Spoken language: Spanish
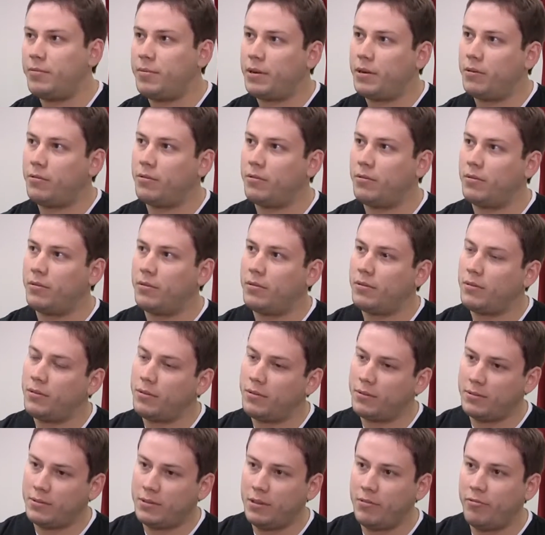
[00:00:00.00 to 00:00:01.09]
para un
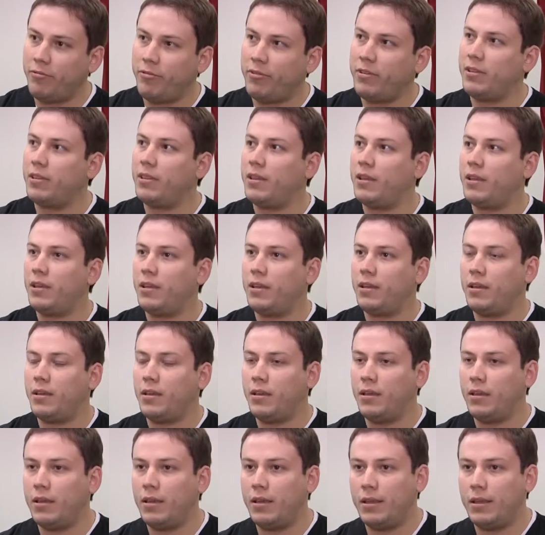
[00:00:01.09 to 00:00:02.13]
sinfín de,